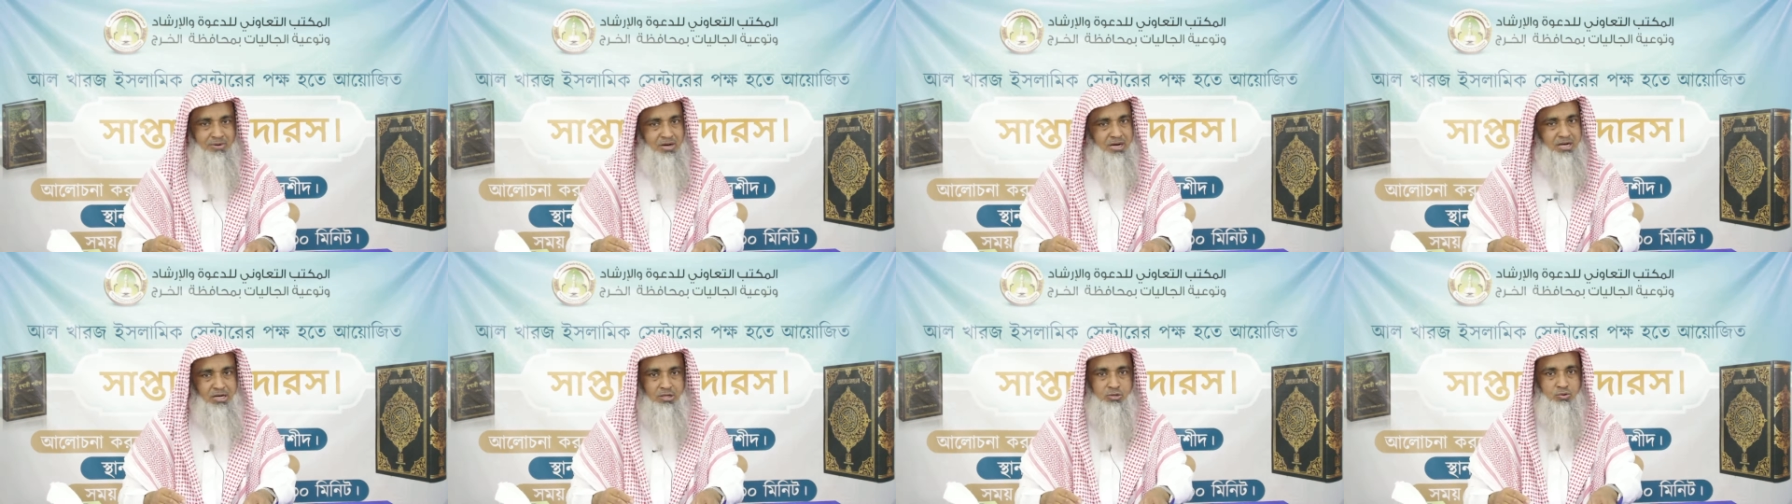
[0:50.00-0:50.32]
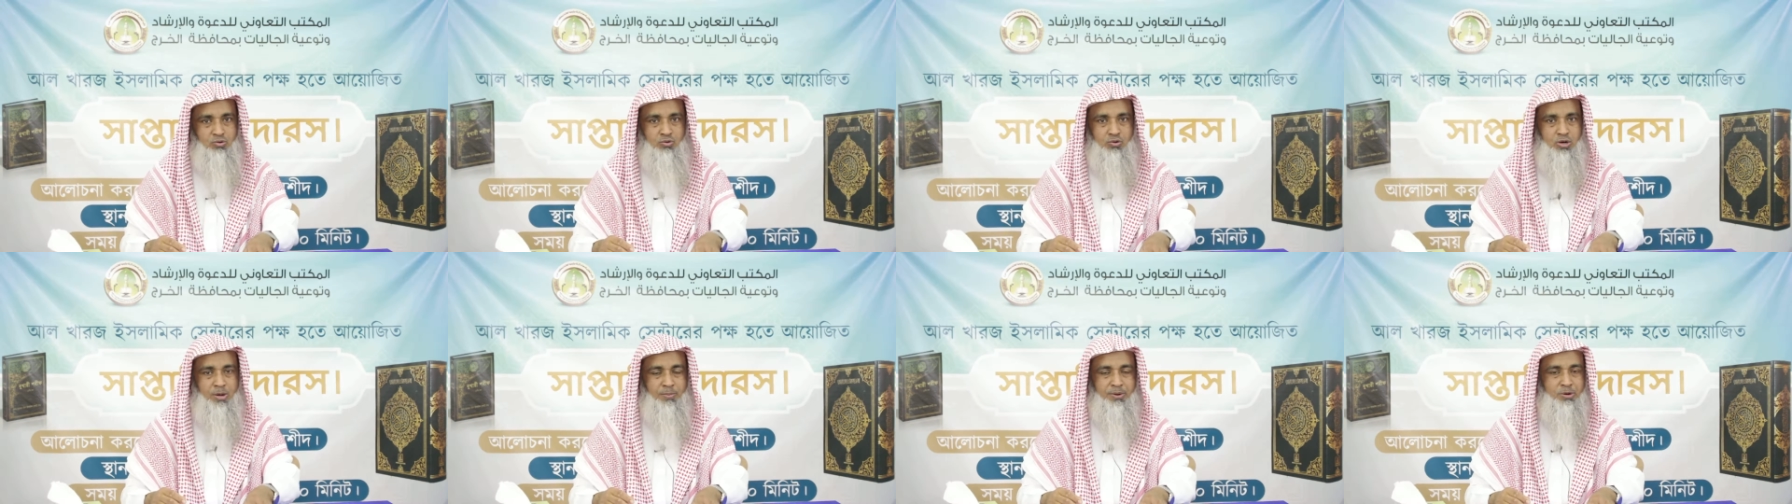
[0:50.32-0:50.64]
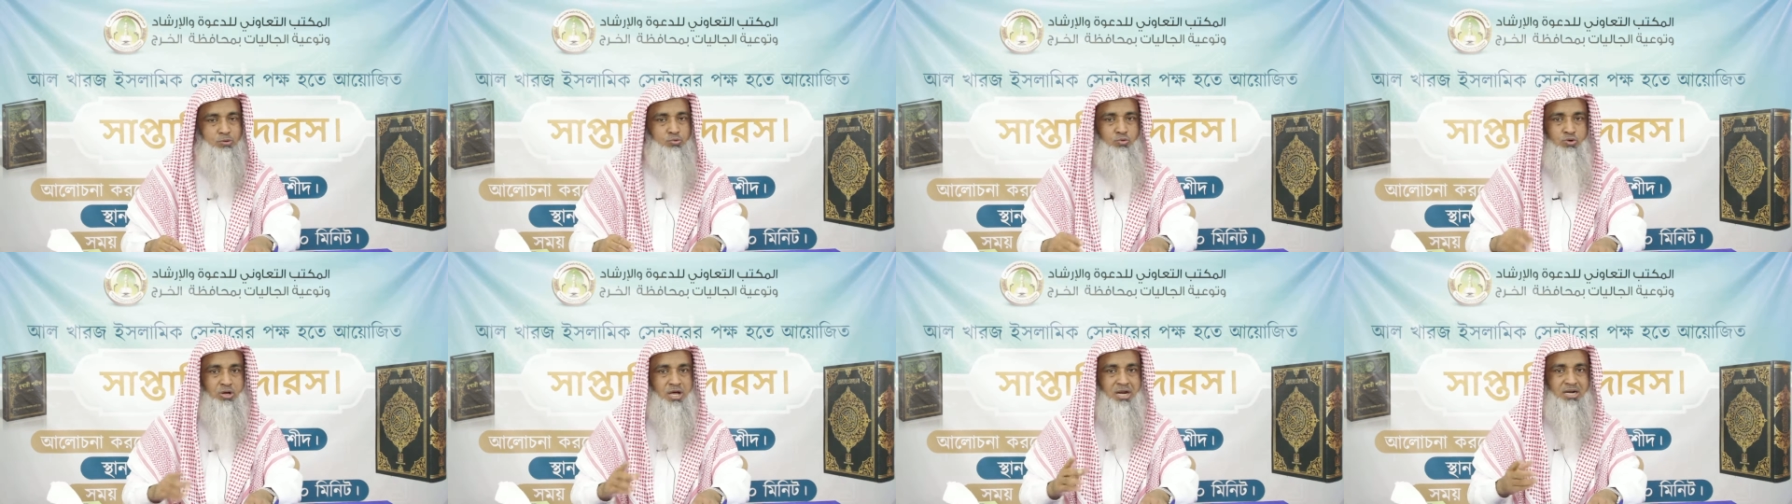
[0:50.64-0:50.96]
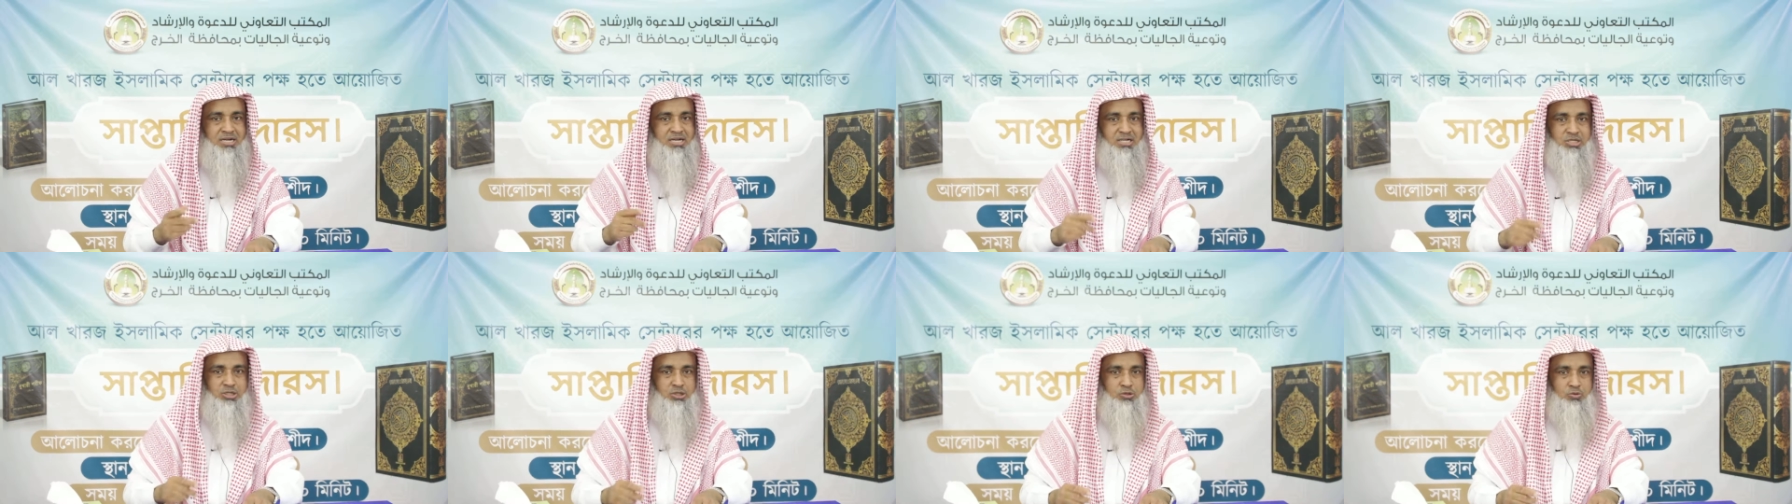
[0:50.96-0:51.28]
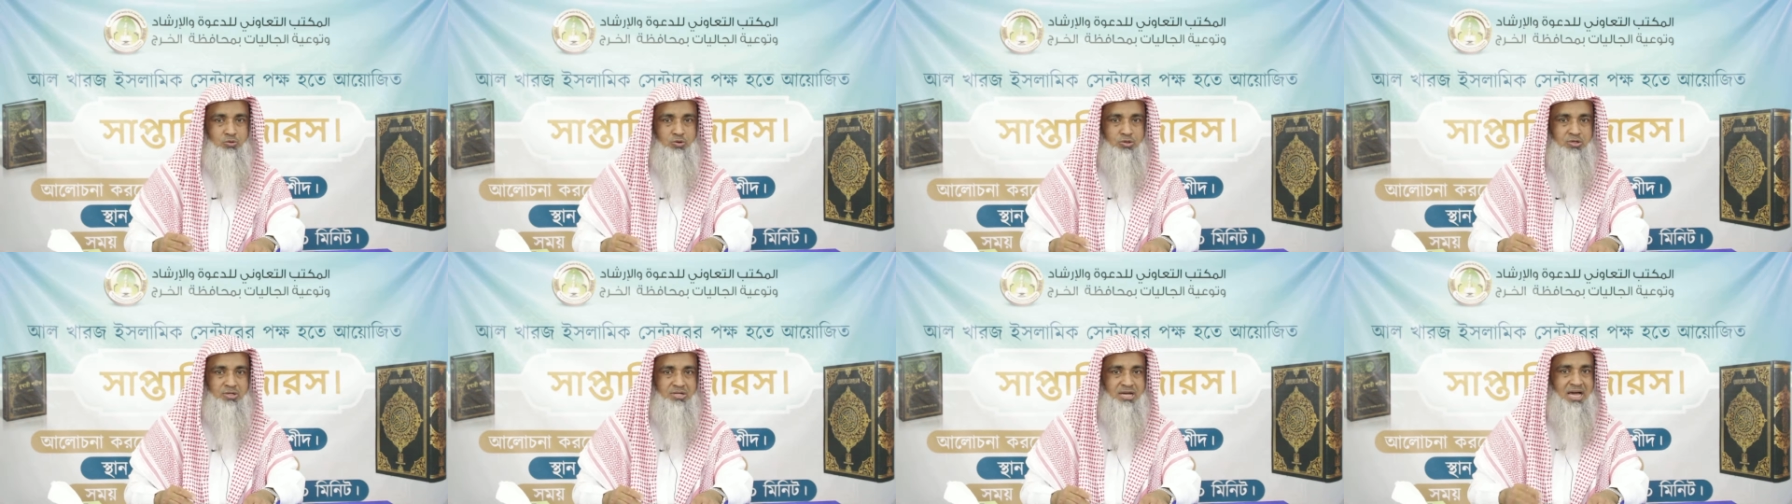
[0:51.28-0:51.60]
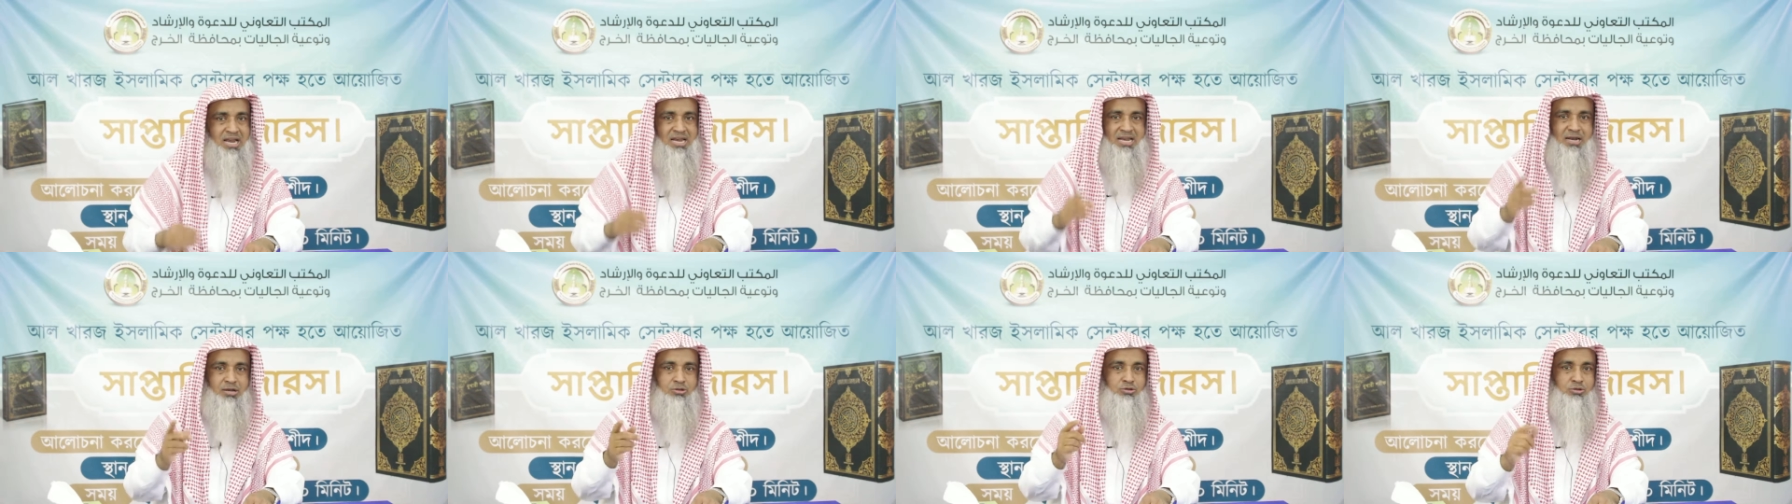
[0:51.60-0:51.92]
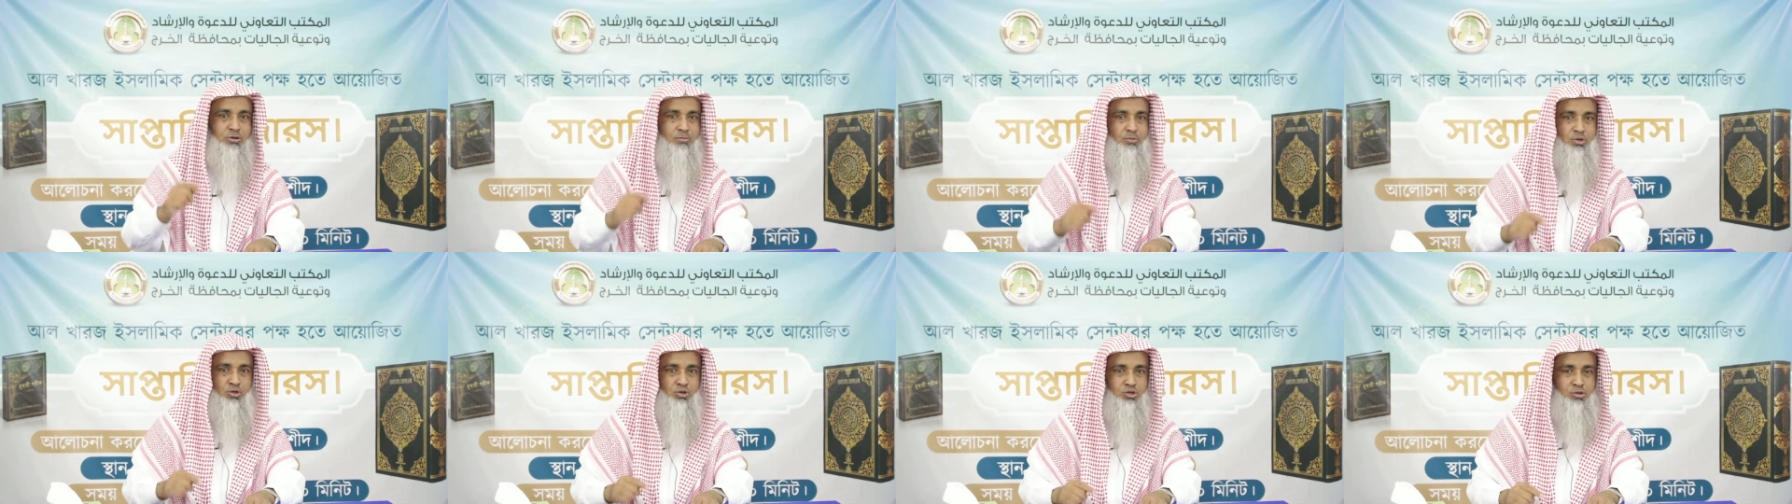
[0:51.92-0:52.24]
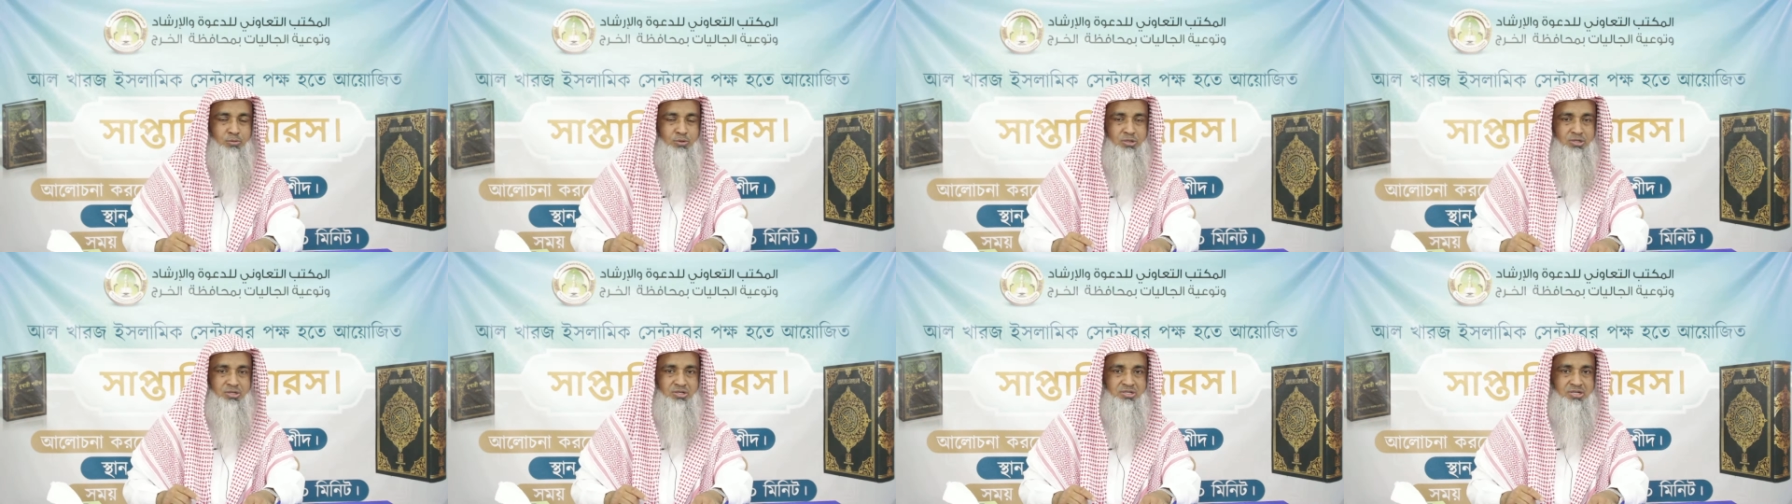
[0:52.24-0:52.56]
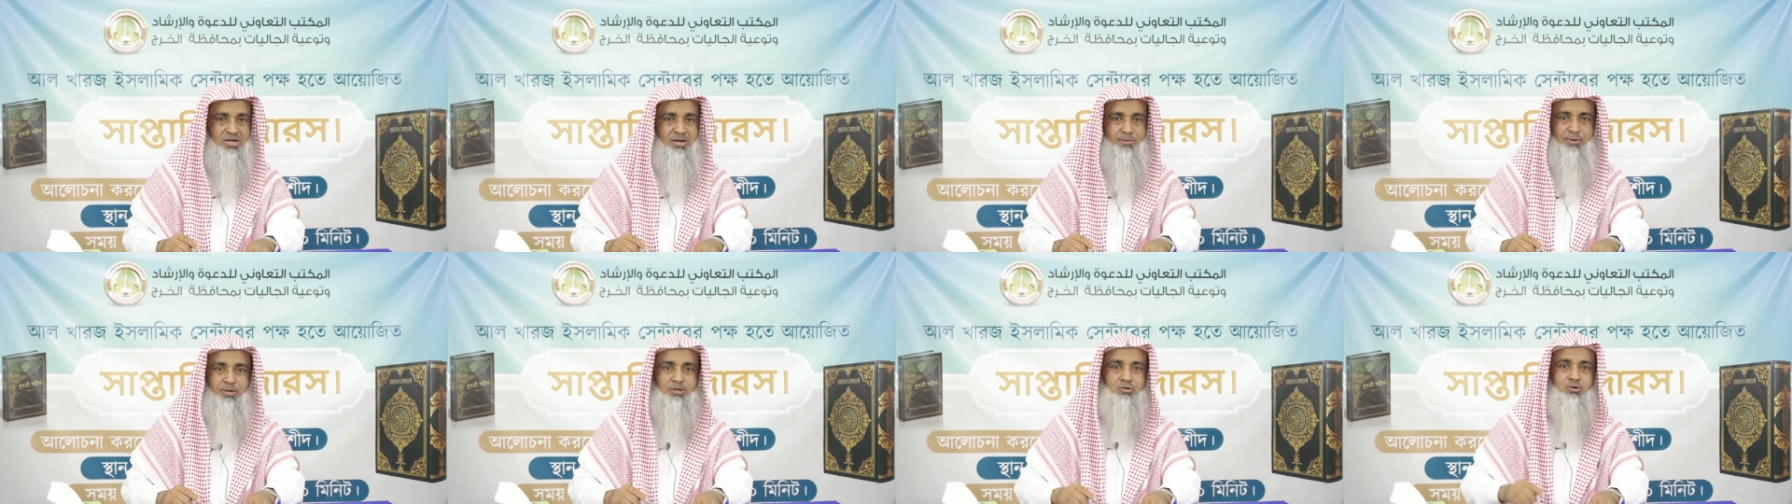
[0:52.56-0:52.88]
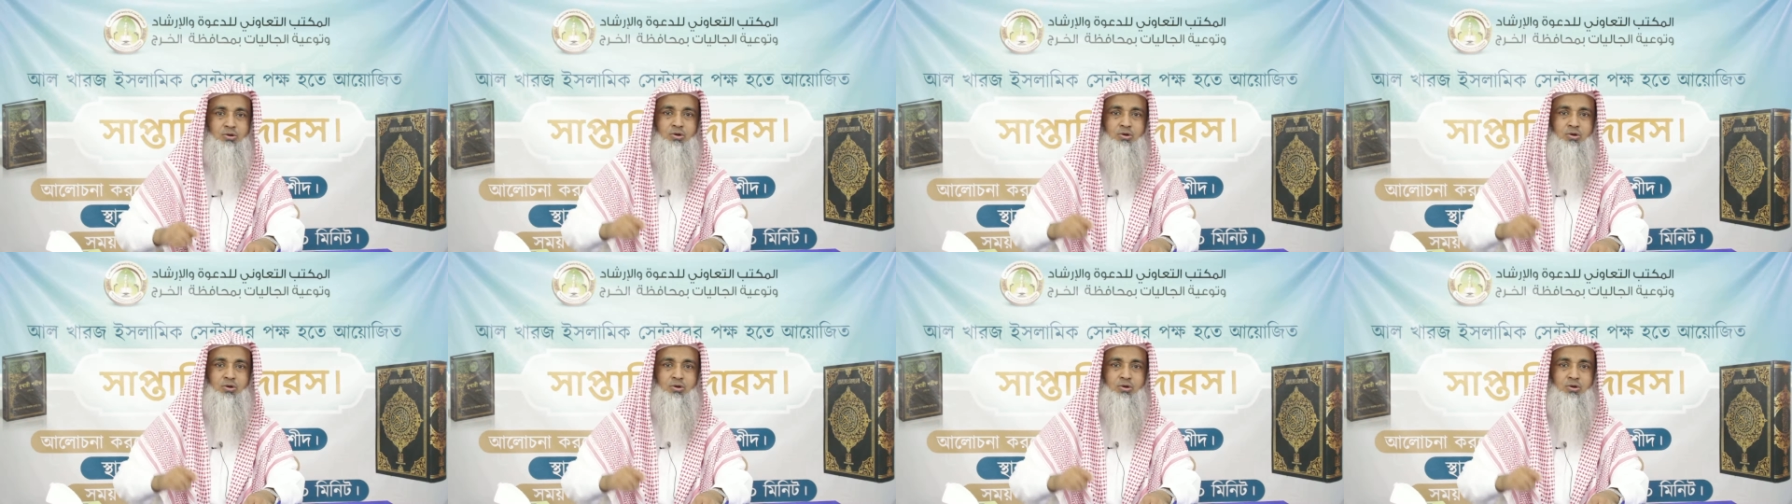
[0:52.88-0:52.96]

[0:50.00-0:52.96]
এটা তো কোনো আমরা গুনার কাজ তো করতেছি আল্লাহর তো মন্দ বলতেছি না আমরা